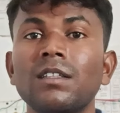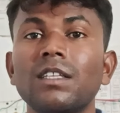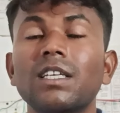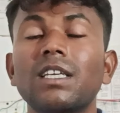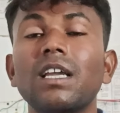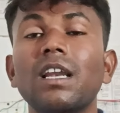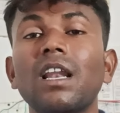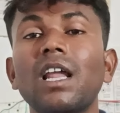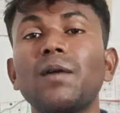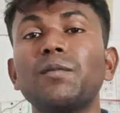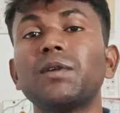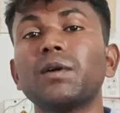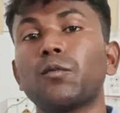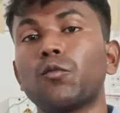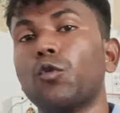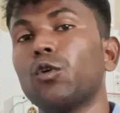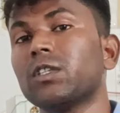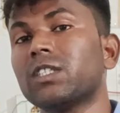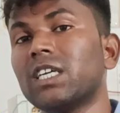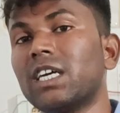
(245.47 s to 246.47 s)
देखिए लैब
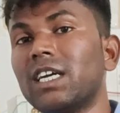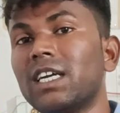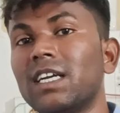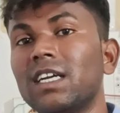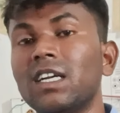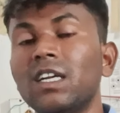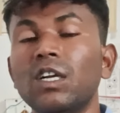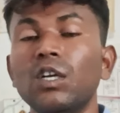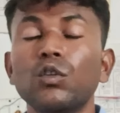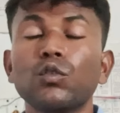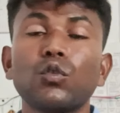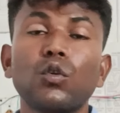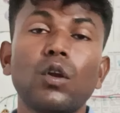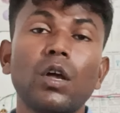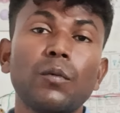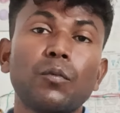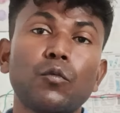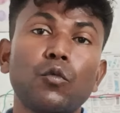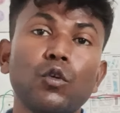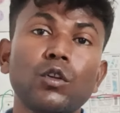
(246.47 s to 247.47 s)
जब खोलते हैं तो
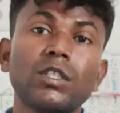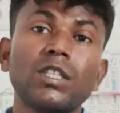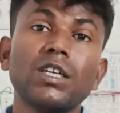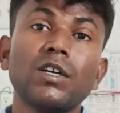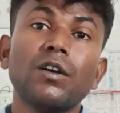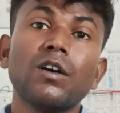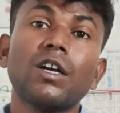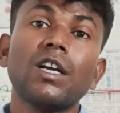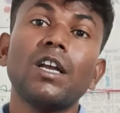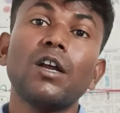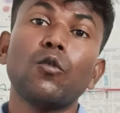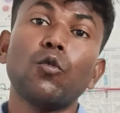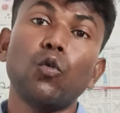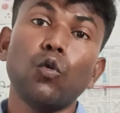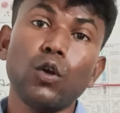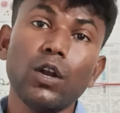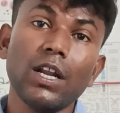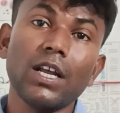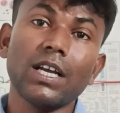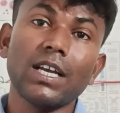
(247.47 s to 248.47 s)
लैब खोलते हैं
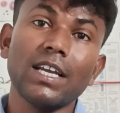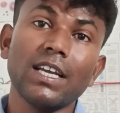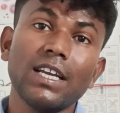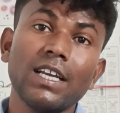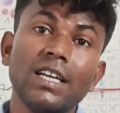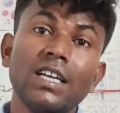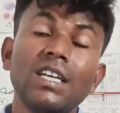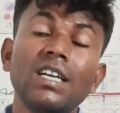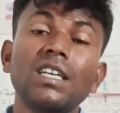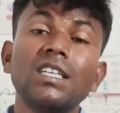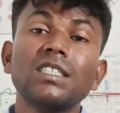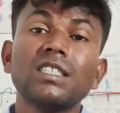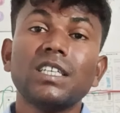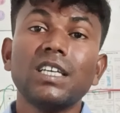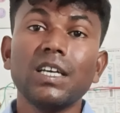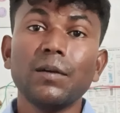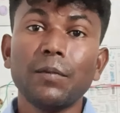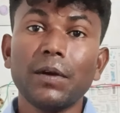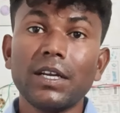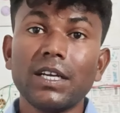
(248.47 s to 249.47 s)
खोलने के
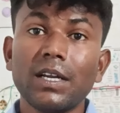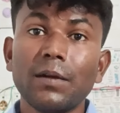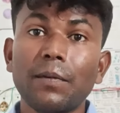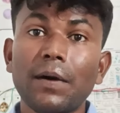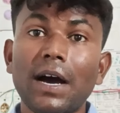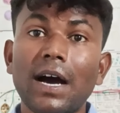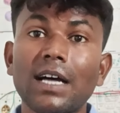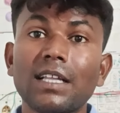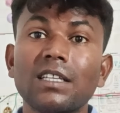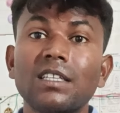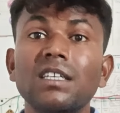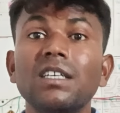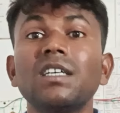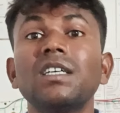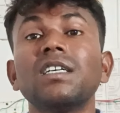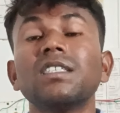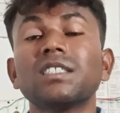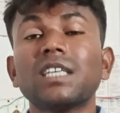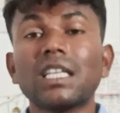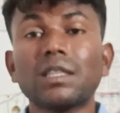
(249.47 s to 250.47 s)
छः महीने बाद
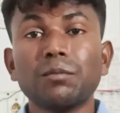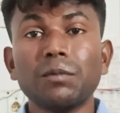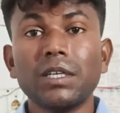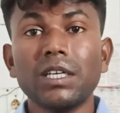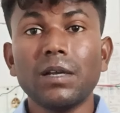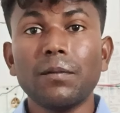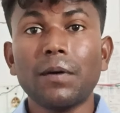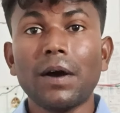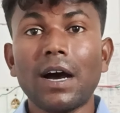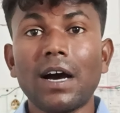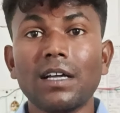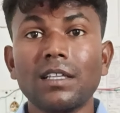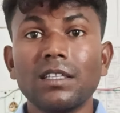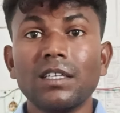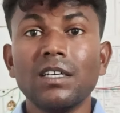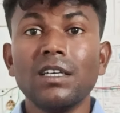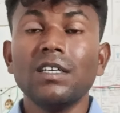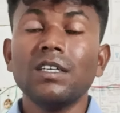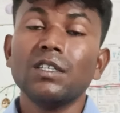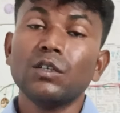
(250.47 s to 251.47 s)
सात महीने
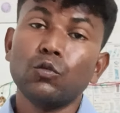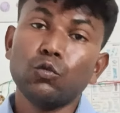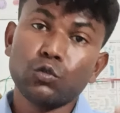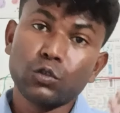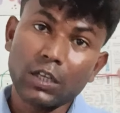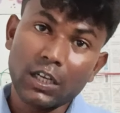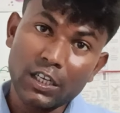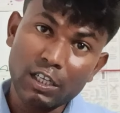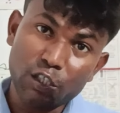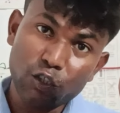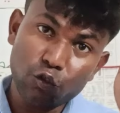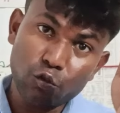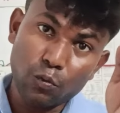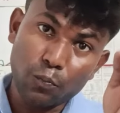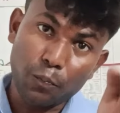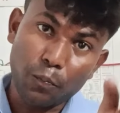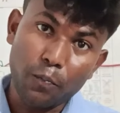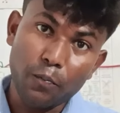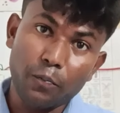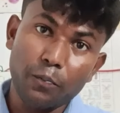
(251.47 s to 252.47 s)
बाद उसका
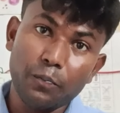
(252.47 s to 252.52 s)
रेशियो